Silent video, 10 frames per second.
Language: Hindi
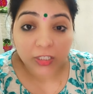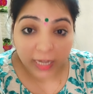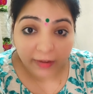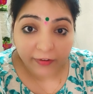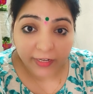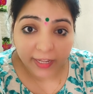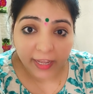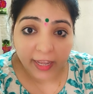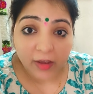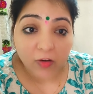छह फिट के
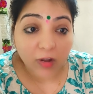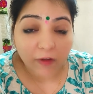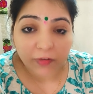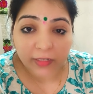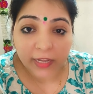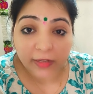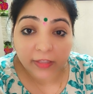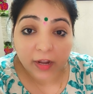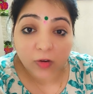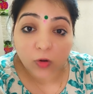हैं और आफ्टर
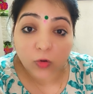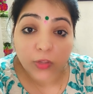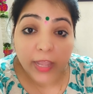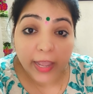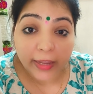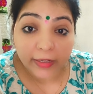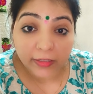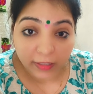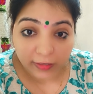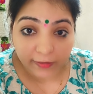दैट दे आर नॉट डूइंग
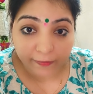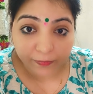एनीथिंग